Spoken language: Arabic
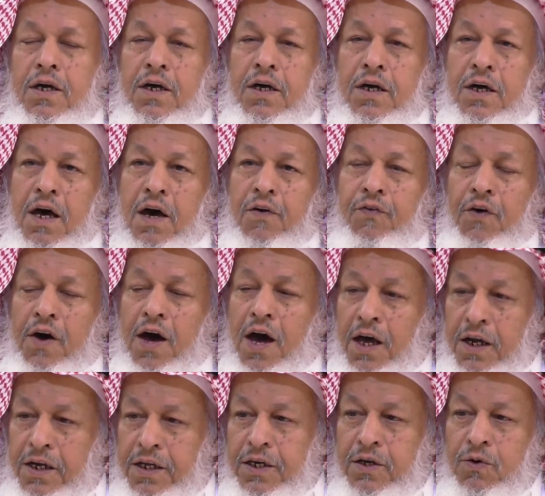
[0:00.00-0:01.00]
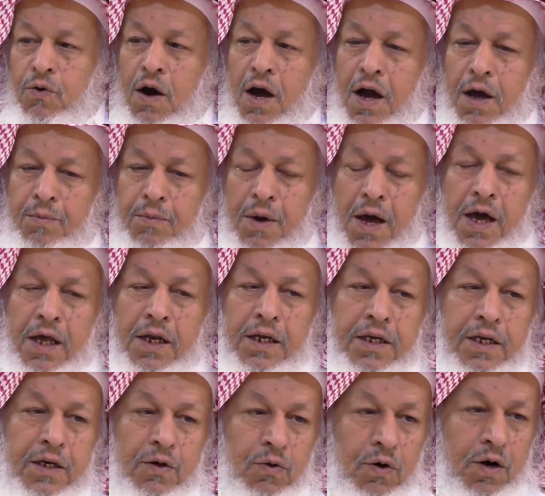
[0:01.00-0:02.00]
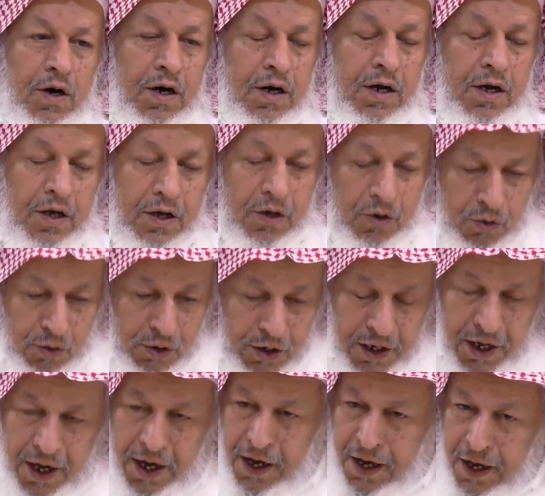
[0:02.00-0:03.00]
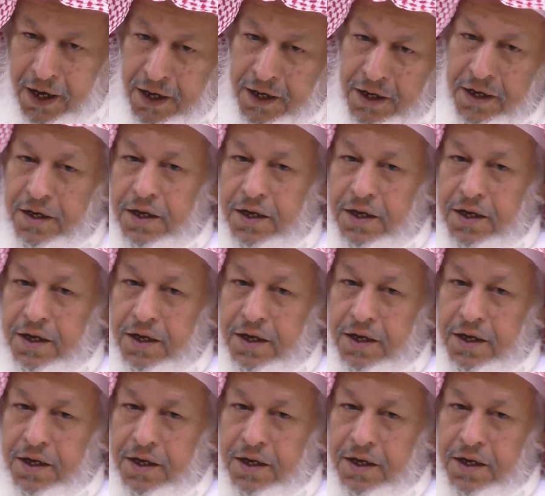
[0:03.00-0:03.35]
أفعاله وأعماله وكلها